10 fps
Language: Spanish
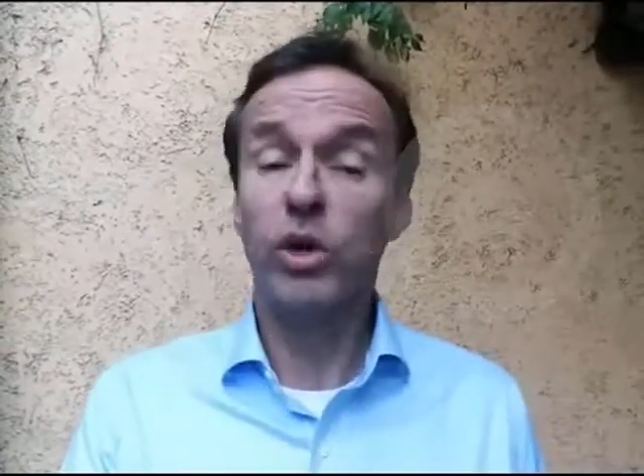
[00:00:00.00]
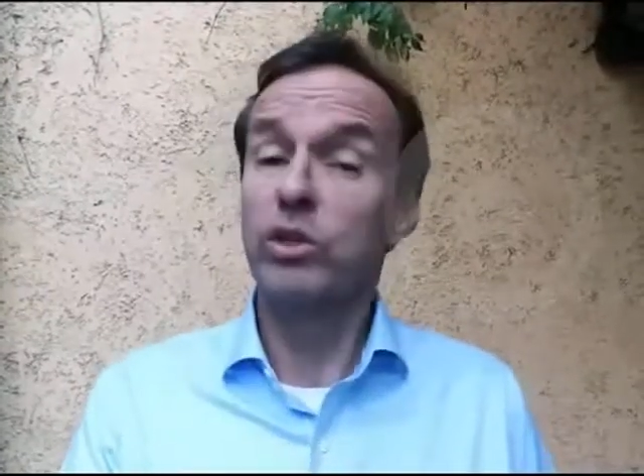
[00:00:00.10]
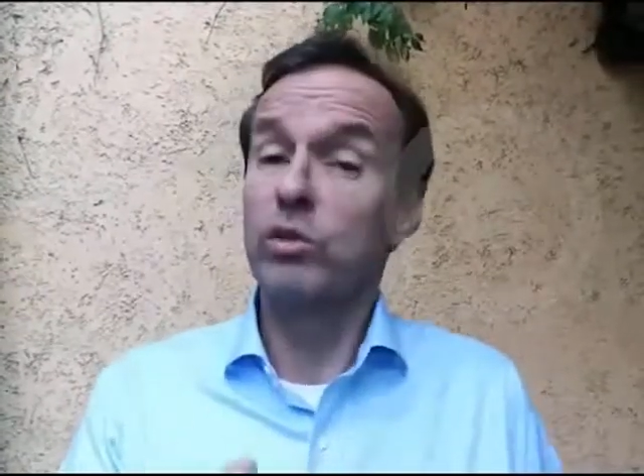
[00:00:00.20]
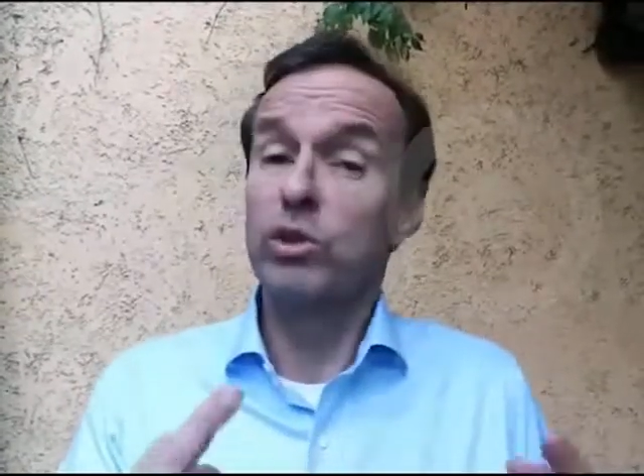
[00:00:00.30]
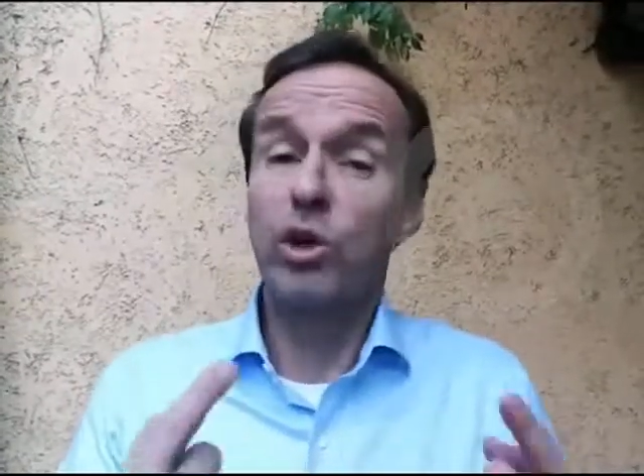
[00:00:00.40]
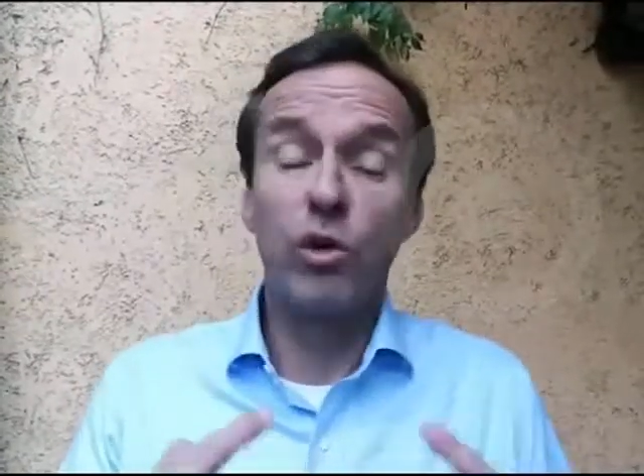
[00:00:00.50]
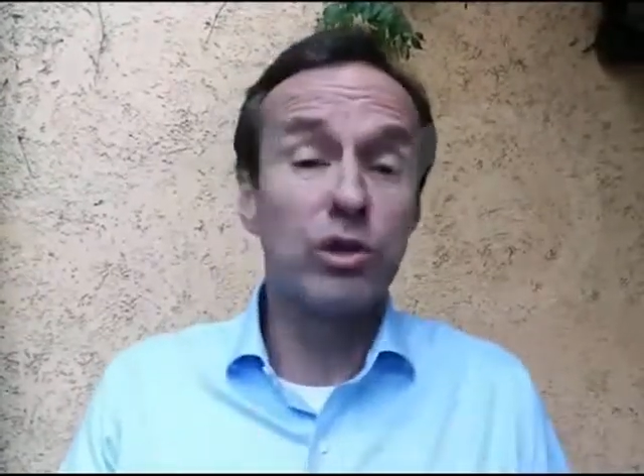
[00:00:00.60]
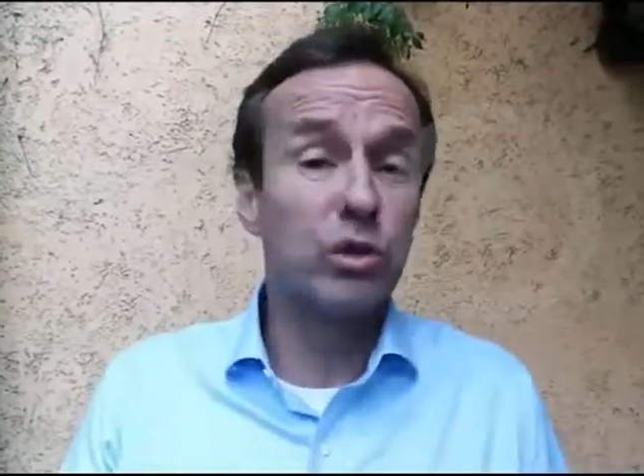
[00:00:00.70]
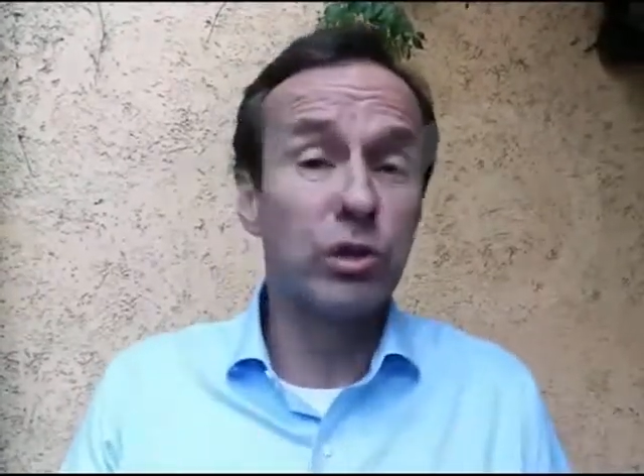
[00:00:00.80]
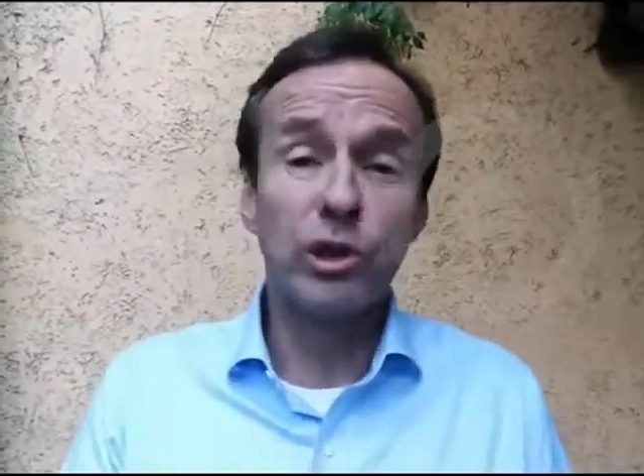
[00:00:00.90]
cuando nos
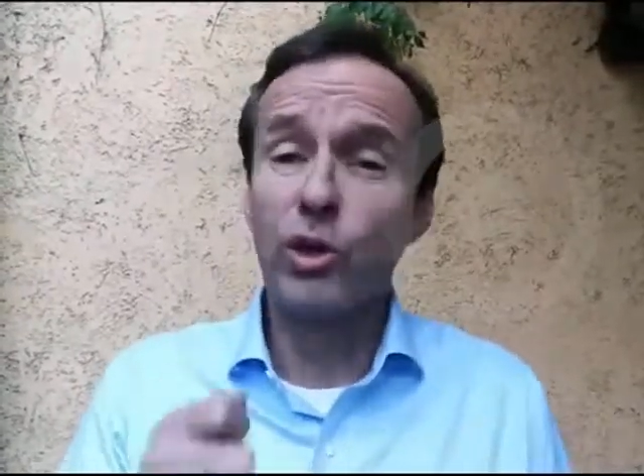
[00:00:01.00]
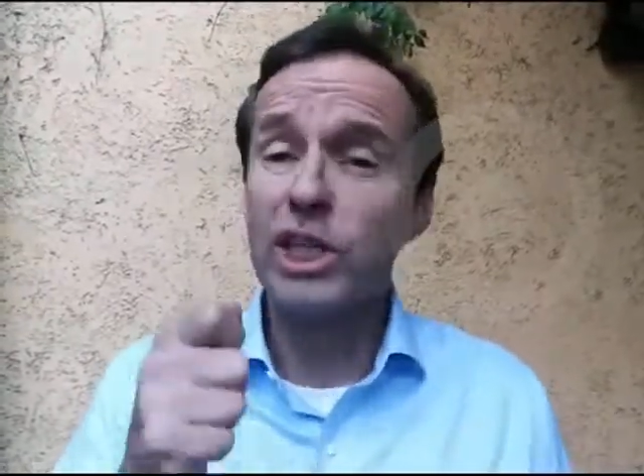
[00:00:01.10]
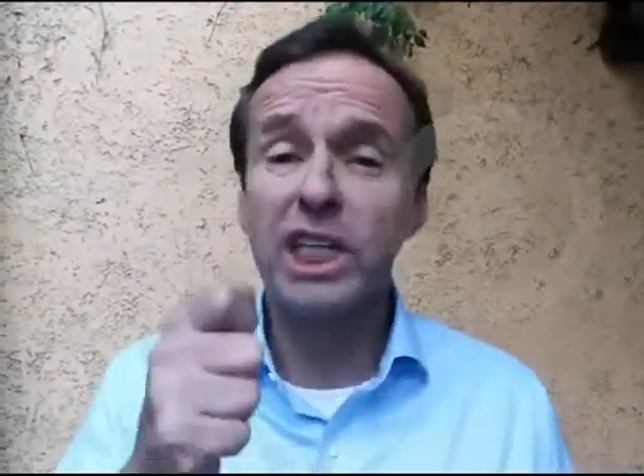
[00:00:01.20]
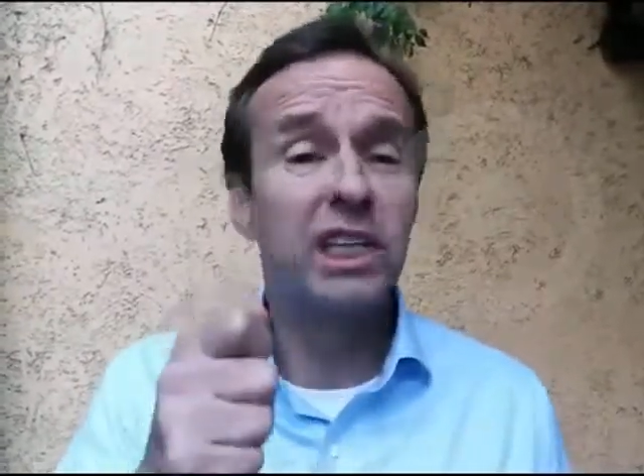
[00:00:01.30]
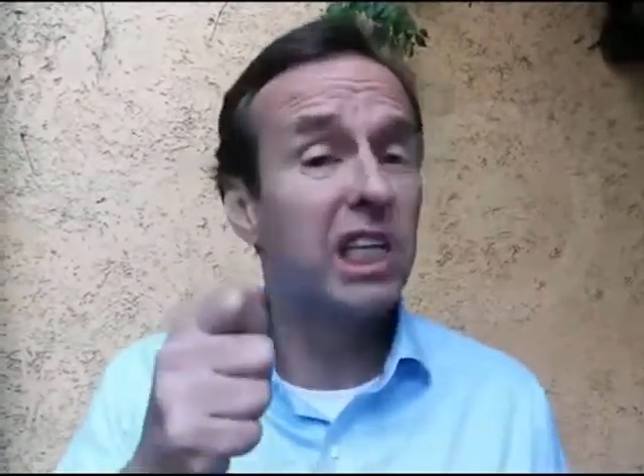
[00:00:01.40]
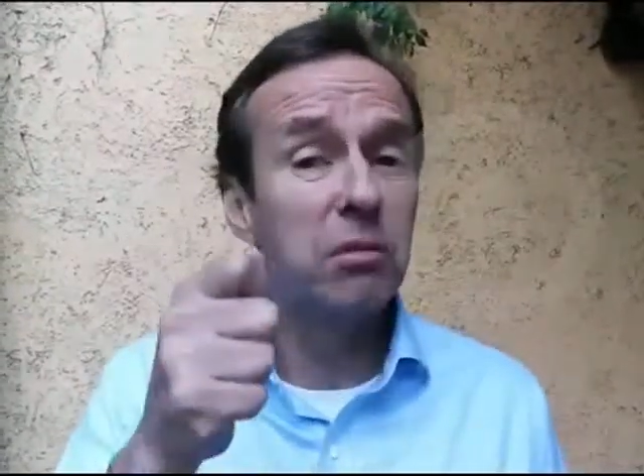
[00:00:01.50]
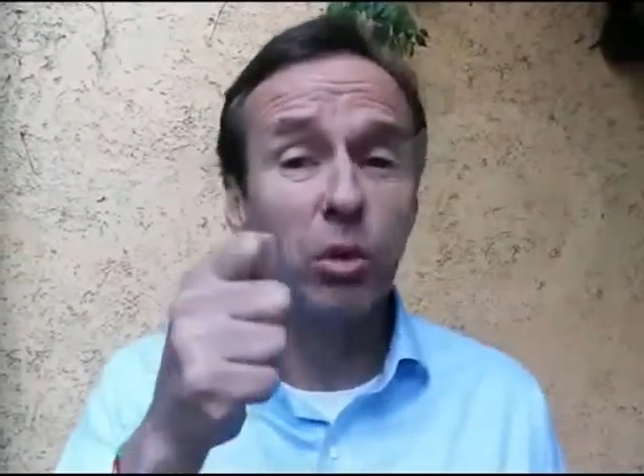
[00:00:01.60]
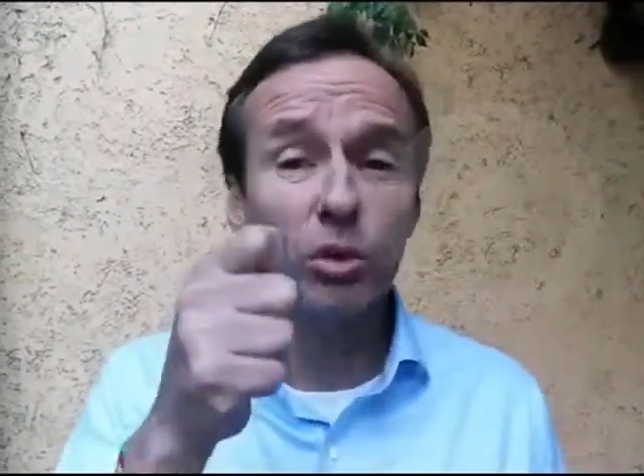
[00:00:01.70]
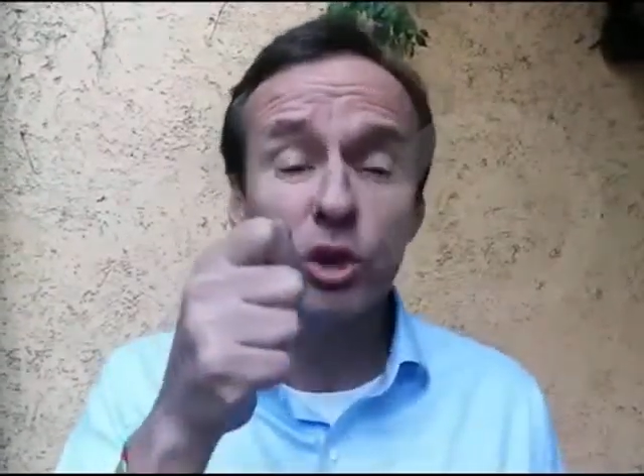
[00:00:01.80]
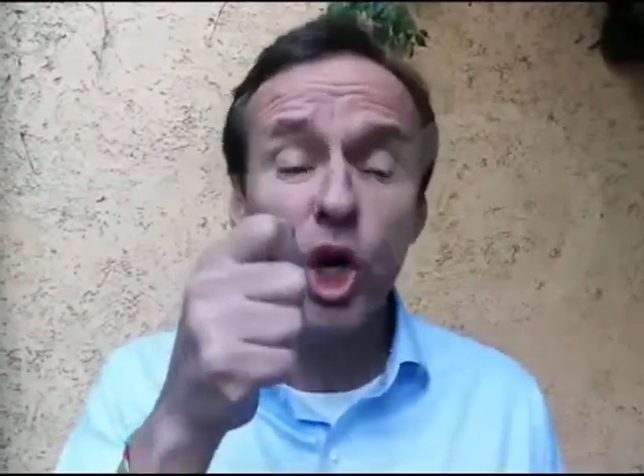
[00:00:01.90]
consultó y le
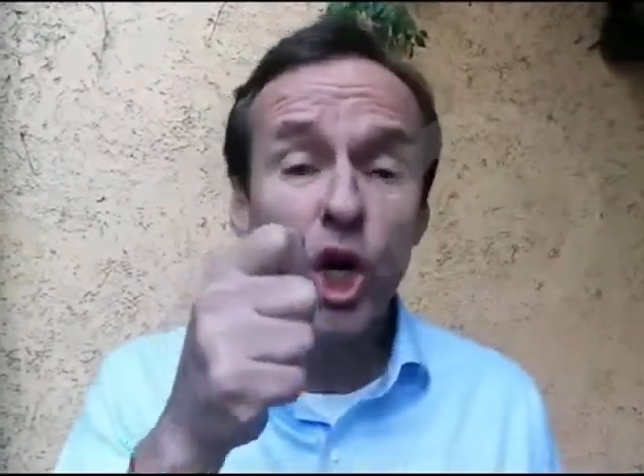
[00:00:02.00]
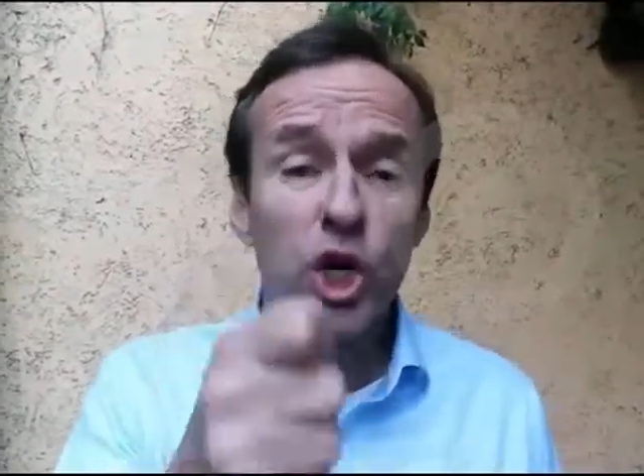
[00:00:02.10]
dijimos,